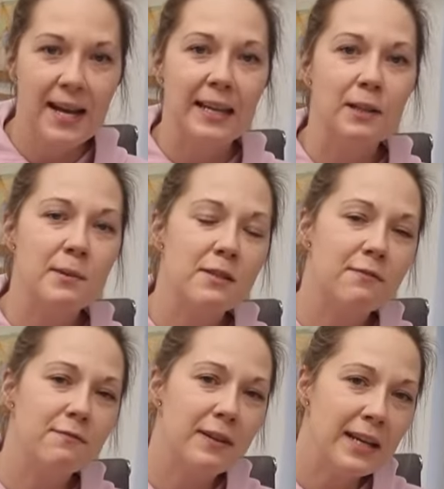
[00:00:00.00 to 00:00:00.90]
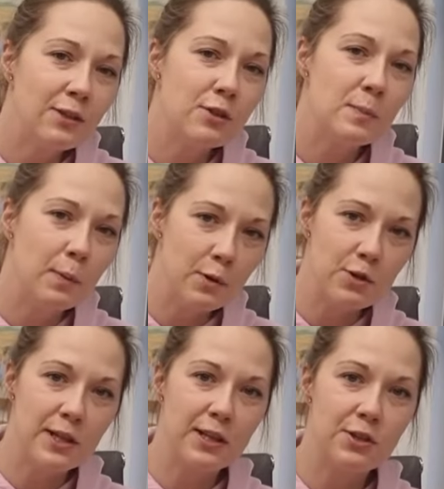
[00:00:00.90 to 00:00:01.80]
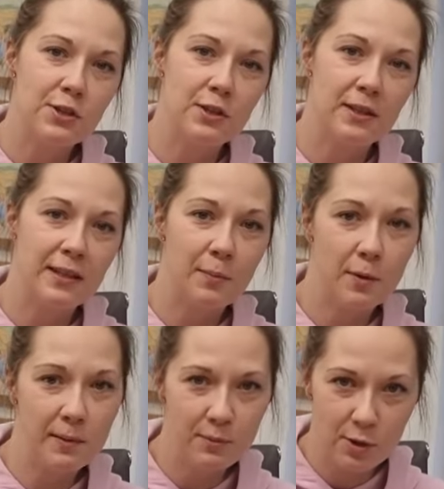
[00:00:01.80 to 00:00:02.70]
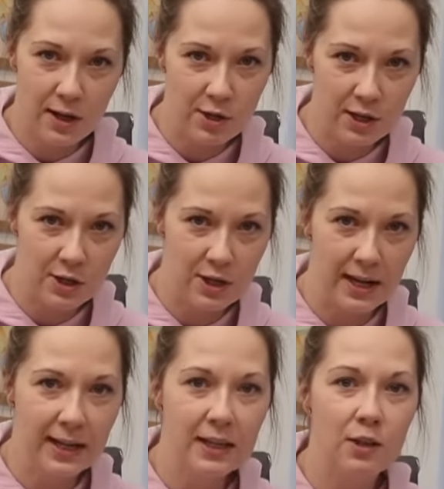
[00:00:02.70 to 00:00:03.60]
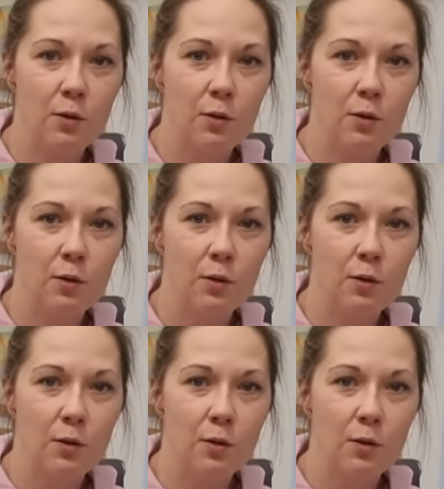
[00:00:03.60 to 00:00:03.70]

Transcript: Natomiast warto spojrzeć e, na problem trochę szerzej.